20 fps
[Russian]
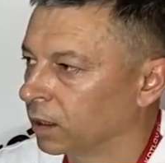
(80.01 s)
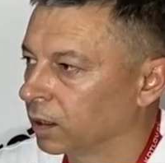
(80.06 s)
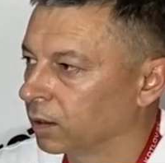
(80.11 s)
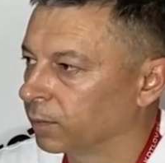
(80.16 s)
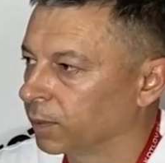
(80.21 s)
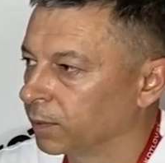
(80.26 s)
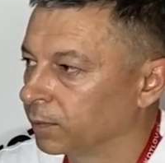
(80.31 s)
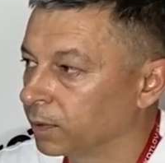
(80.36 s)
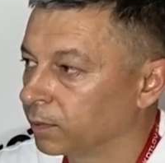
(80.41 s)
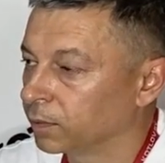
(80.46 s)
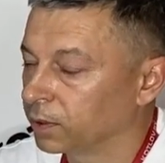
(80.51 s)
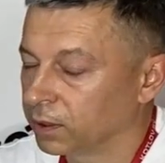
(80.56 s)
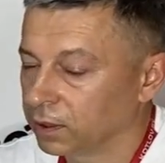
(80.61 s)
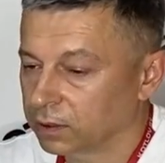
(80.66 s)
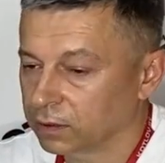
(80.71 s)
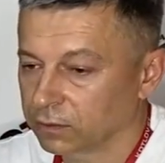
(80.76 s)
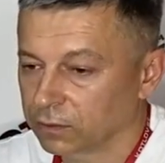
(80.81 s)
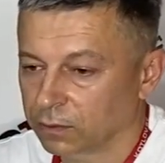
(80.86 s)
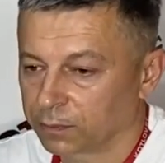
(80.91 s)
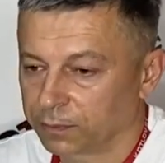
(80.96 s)
А
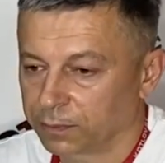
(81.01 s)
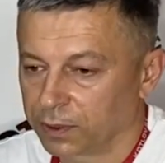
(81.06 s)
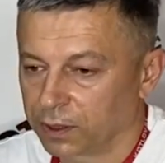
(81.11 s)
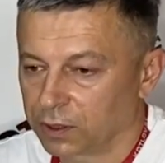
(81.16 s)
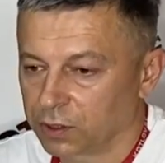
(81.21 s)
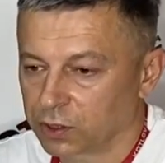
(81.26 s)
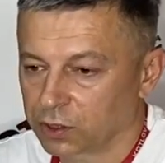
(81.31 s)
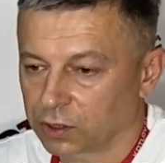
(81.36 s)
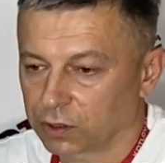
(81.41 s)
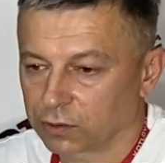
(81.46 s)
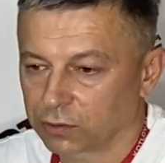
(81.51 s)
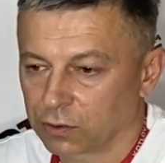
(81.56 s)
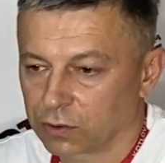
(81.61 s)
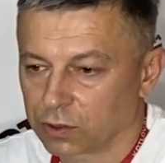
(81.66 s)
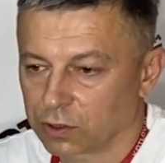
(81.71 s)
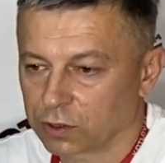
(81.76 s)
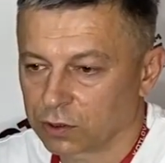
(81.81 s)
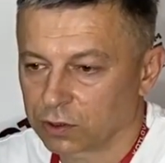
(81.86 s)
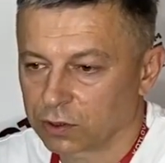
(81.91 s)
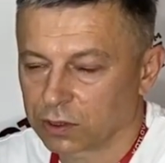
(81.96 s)
помимо этого, печка
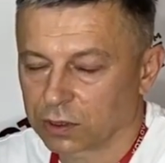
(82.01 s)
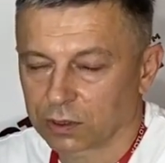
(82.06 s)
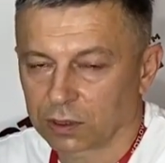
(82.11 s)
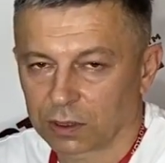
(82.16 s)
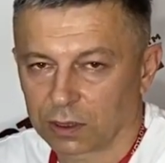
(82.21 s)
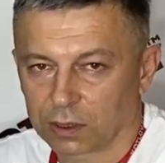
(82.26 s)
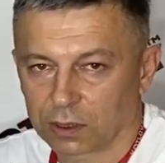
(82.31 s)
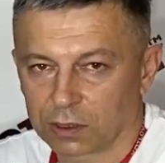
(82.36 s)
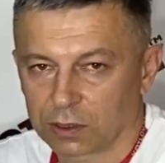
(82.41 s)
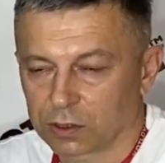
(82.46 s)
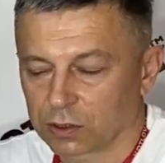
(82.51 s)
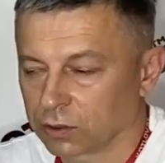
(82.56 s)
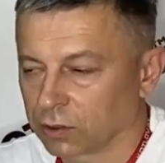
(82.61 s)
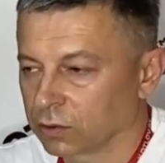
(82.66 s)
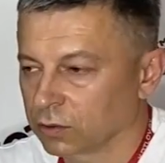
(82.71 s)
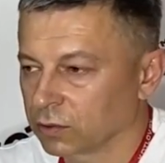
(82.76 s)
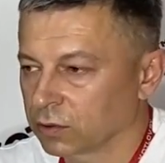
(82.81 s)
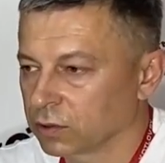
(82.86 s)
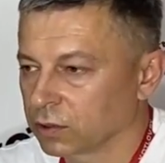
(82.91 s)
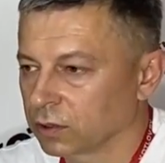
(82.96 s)
очень
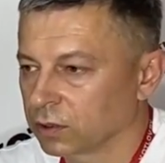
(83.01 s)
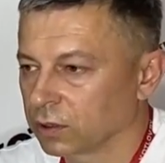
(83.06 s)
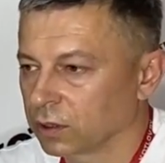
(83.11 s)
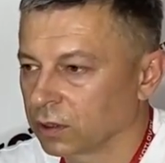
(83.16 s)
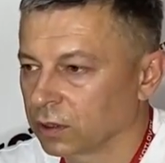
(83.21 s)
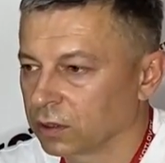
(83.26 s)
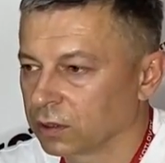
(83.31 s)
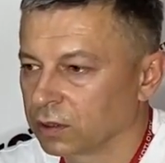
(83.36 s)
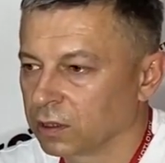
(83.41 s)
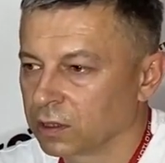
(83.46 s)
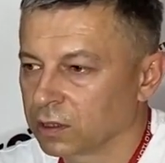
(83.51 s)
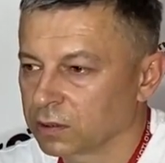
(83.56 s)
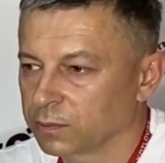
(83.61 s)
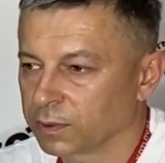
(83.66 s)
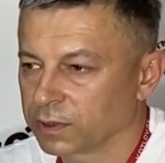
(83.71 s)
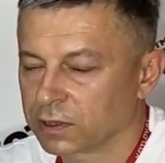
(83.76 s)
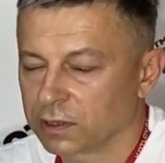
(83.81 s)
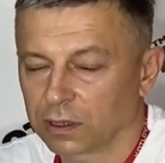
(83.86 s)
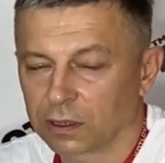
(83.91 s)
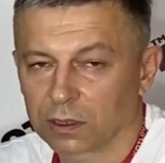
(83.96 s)
технологичная, то есть это одна
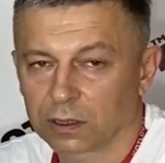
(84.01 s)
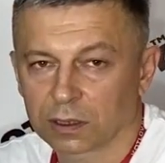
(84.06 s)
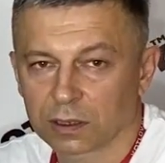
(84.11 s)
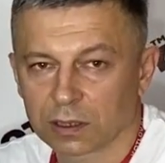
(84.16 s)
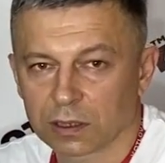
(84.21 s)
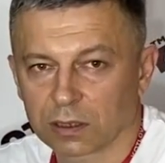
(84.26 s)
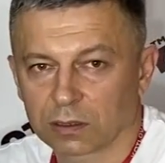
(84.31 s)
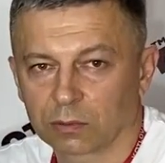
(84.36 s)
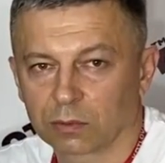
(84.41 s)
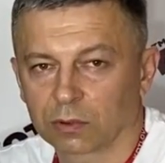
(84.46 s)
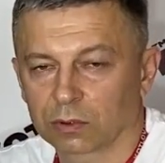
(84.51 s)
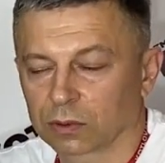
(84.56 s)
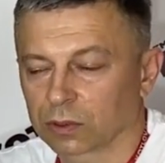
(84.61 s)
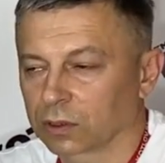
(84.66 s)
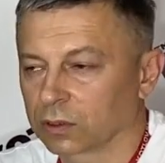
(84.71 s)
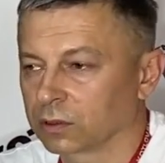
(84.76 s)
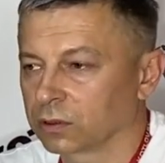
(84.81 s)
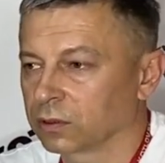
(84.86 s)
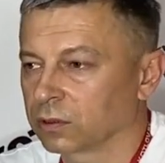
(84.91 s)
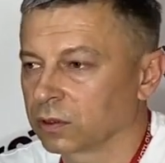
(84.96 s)
из последних
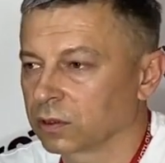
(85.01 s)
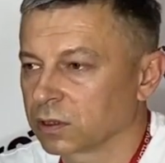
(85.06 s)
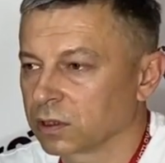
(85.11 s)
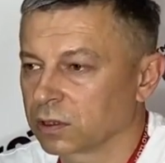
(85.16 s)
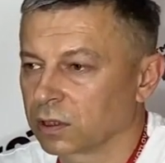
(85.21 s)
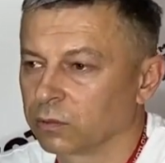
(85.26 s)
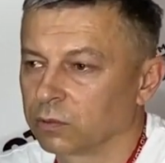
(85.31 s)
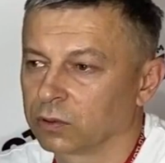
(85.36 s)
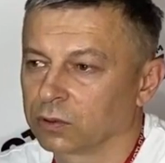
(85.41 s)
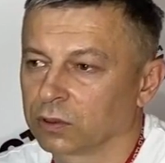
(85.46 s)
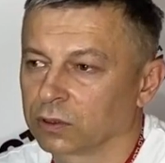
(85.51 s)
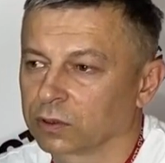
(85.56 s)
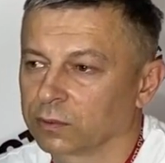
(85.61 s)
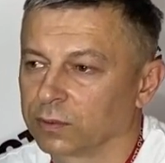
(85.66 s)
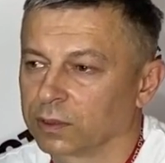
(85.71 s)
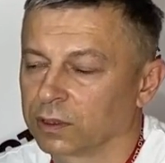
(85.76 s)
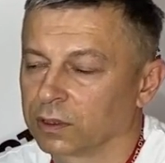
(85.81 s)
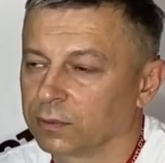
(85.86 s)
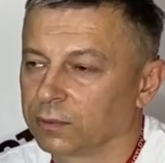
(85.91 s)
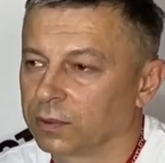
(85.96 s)
разработок,
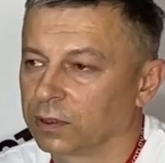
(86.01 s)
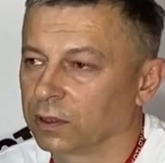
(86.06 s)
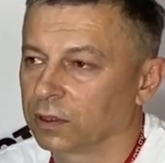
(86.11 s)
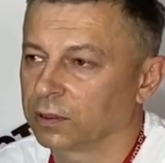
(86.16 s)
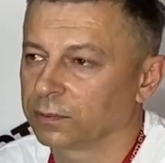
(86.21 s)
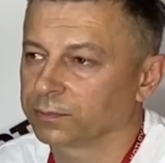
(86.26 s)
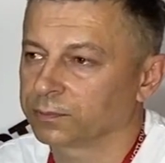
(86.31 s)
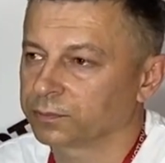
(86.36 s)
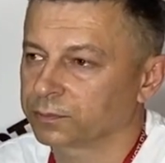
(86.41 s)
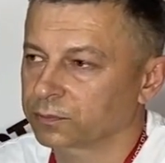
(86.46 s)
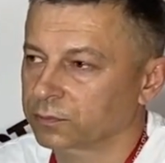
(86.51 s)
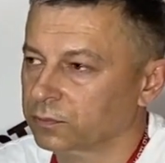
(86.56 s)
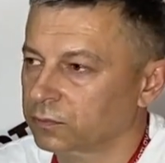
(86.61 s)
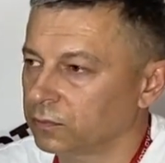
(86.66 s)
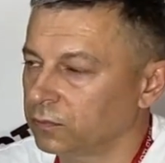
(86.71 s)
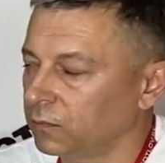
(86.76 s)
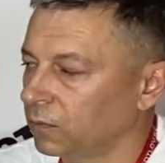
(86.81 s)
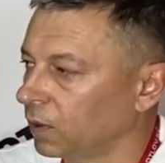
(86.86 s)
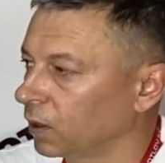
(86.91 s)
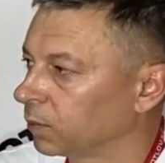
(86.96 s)
разработок Метабела,
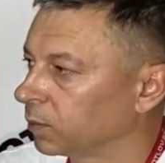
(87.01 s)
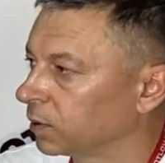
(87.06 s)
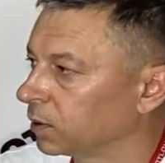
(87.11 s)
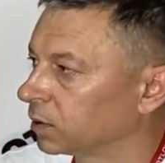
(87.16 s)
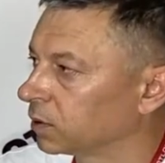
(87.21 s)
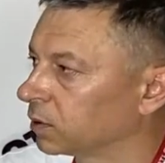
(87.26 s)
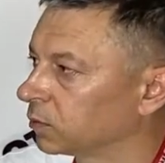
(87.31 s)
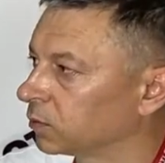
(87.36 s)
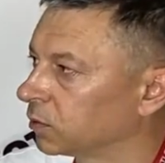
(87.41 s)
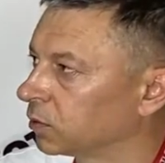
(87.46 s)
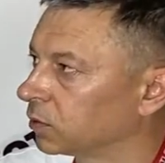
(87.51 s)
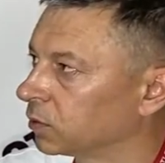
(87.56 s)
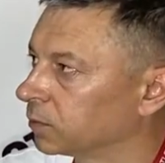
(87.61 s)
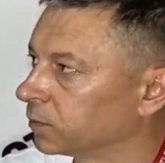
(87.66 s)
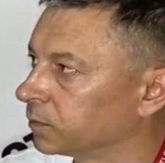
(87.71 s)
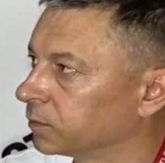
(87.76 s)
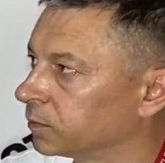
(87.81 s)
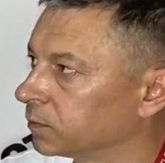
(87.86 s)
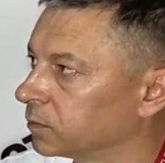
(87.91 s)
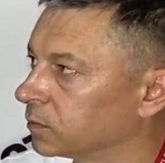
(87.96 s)

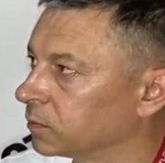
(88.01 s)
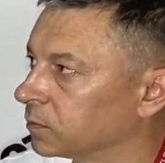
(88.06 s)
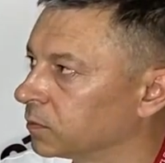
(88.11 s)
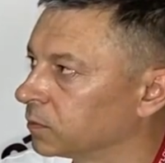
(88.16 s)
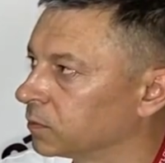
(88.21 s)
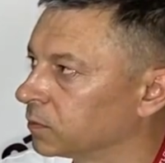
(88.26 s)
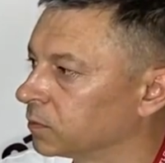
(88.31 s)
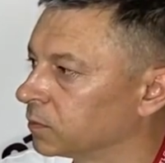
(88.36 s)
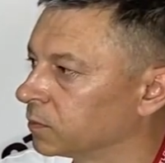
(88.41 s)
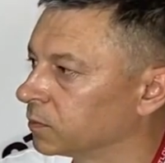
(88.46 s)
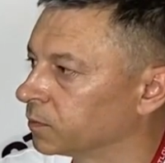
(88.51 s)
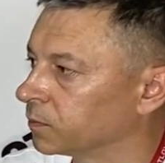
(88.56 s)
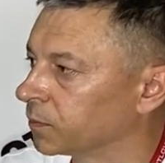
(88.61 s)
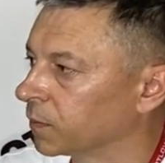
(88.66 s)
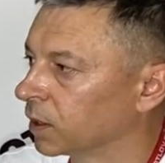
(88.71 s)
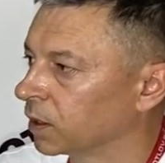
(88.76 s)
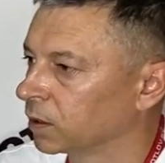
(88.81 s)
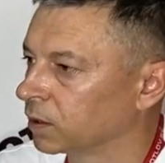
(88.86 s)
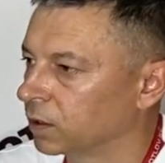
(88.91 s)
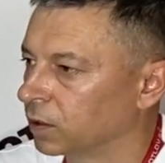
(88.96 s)
поэтому
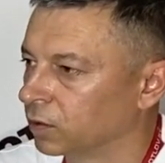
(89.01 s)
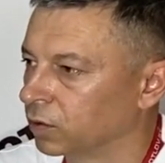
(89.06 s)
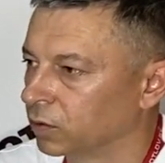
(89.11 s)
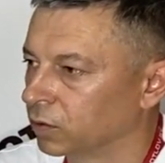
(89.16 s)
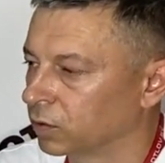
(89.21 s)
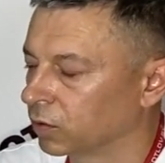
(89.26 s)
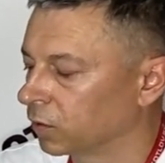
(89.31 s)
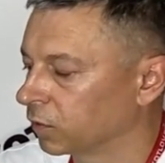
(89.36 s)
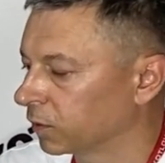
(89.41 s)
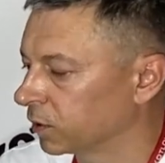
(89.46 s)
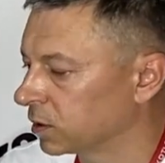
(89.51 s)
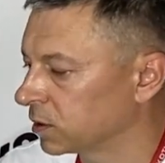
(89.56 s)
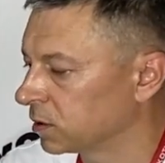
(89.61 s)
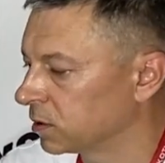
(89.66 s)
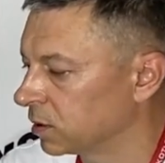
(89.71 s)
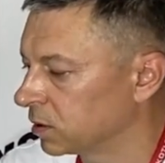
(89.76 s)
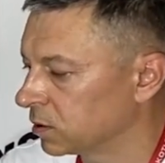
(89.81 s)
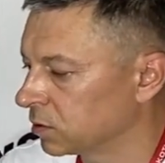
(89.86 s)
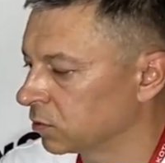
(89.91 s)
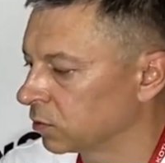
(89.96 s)
а, регулировки
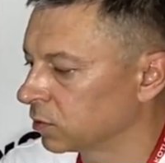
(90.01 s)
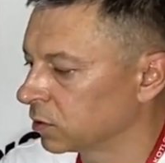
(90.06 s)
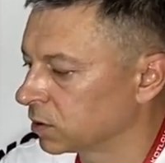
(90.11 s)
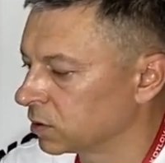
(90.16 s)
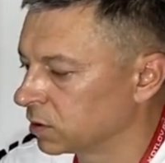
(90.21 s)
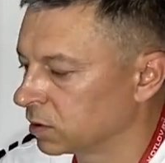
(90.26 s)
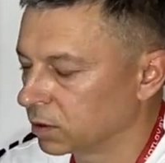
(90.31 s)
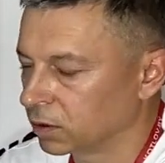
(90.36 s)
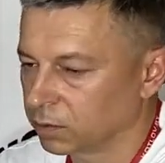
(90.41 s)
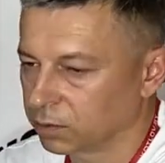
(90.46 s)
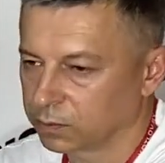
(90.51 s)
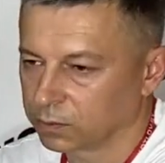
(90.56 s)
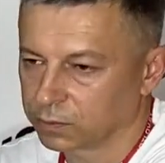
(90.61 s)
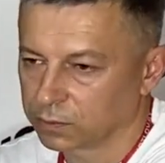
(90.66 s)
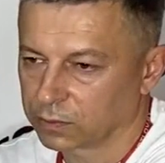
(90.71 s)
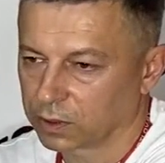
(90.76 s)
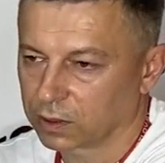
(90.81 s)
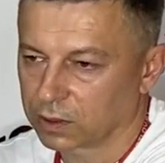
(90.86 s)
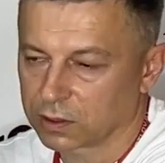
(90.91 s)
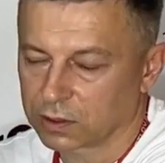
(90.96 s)
здесь, то есть и
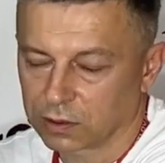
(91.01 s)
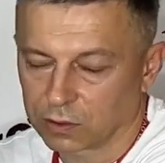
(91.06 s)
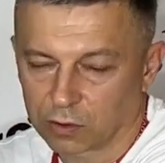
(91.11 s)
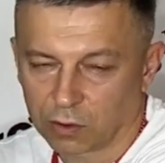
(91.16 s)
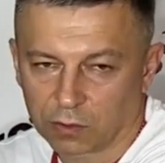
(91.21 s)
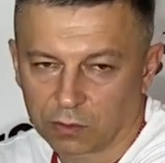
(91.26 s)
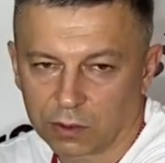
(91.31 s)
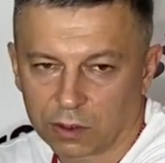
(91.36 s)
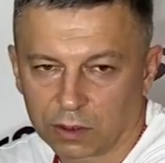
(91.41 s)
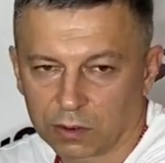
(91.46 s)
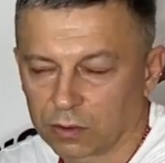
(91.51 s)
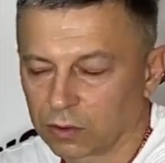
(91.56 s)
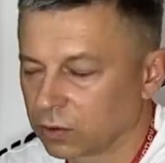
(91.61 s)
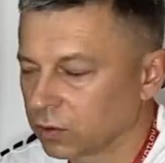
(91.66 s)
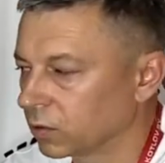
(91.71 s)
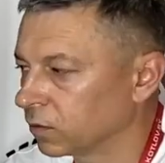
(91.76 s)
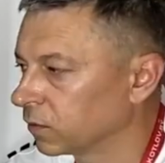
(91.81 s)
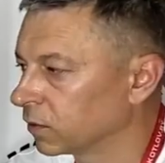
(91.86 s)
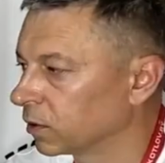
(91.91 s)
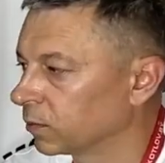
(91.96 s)
колосниковая
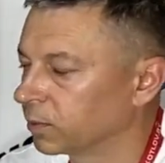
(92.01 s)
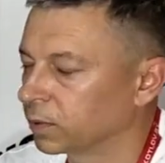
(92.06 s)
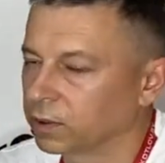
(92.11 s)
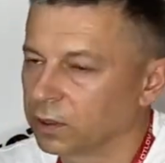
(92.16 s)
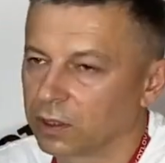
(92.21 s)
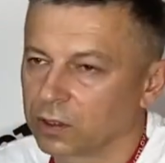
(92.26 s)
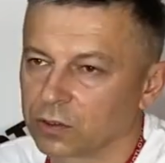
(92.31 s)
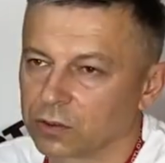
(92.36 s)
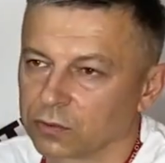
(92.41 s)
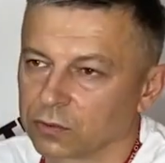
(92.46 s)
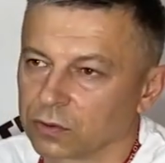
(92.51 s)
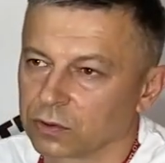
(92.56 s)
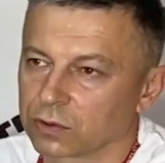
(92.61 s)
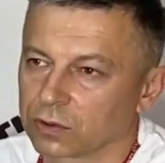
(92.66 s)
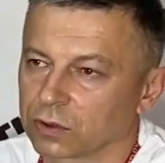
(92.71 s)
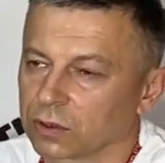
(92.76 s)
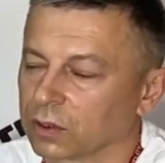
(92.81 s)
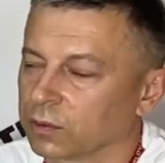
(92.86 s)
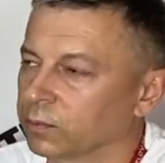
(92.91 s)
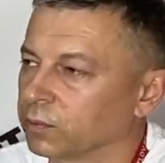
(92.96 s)
регулировка подачи
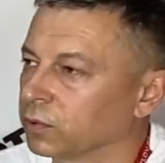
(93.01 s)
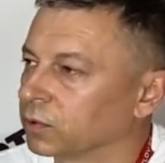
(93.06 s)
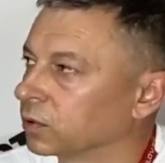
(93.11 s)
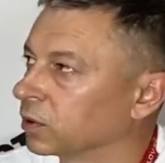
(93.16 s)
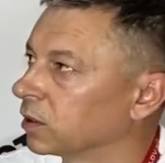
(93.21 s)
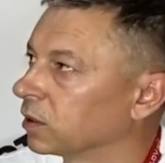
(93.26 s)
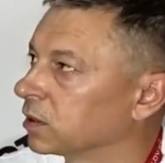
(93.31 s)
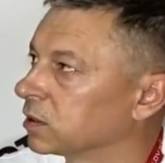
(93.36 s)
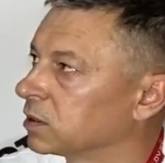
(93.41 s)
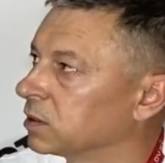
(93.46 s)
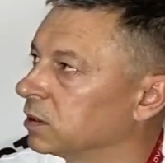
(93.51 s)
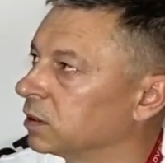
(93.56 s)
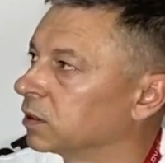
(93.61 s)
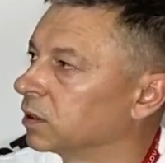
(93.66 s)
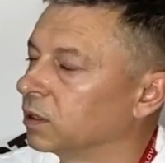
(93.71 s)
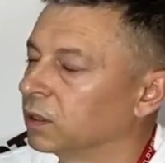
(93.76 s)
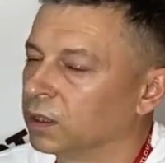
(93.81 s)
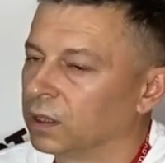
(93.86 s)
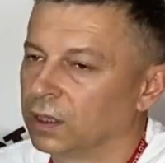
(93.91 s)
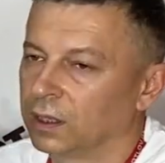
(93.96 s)
воздуха под
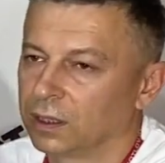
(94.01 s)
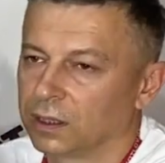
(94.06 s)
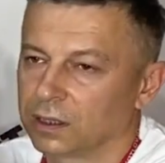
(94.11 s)
колосник,